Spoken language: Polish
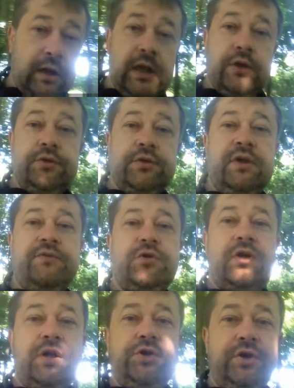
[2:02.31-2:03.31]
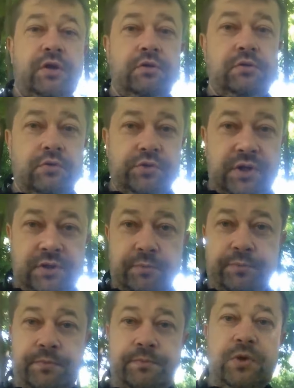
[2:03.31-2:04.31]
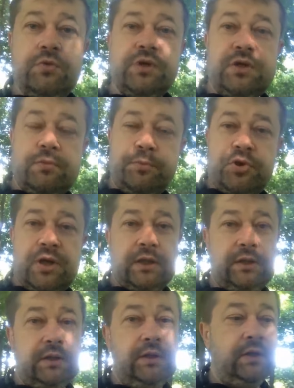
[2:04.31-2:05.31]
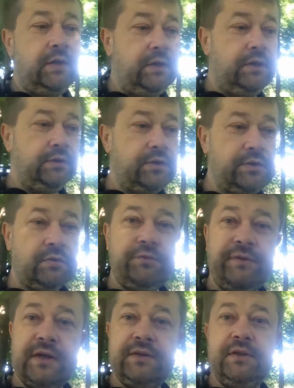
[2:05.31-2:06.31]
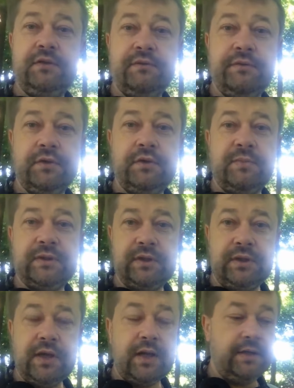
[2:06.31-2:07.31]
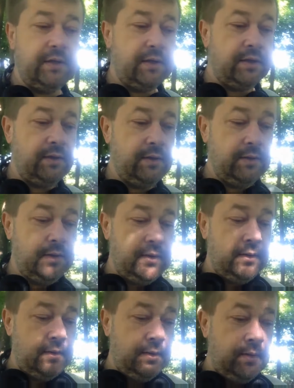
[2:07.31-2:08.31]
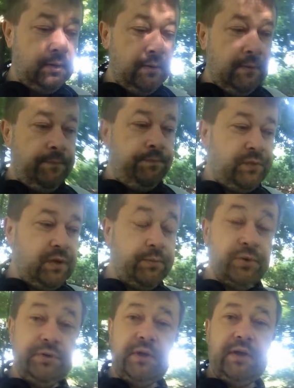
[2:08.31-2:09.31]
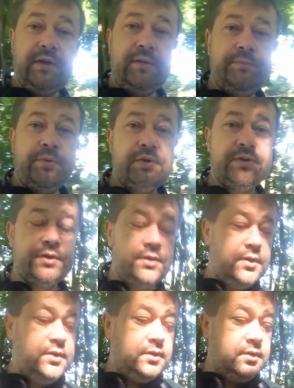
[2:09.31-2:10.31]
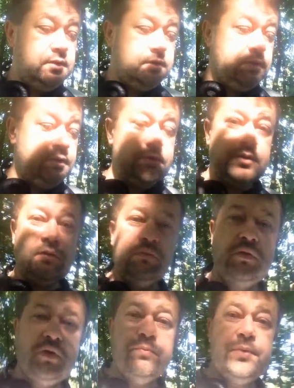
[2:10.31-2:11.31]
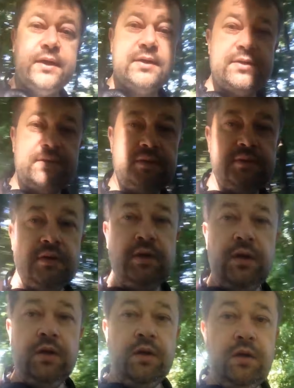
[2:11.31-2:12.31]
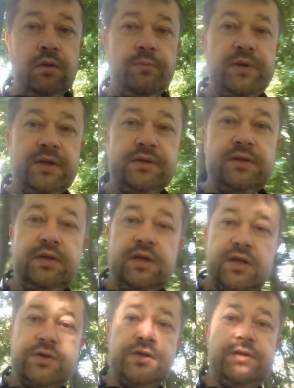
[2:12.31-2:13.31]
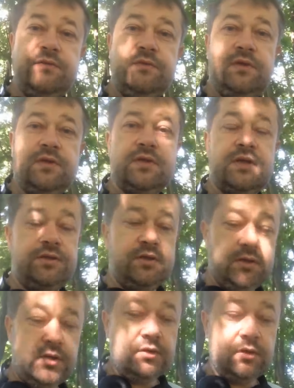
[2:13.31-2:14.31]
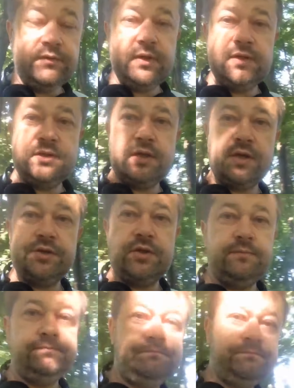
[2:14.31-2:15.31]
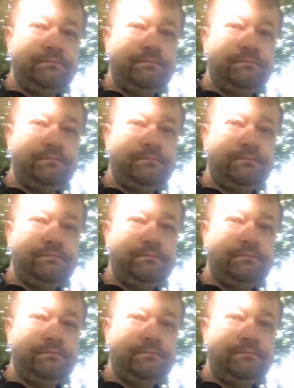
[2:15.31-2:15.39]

Ale od dnia wczorajszego to już nie są, to już nie są poszlaki. To są twarde dowody materialne. Pod terenem Polski są kompleksy. Kompleksy nie naszej cywilizacji, tylko o wiele starsze.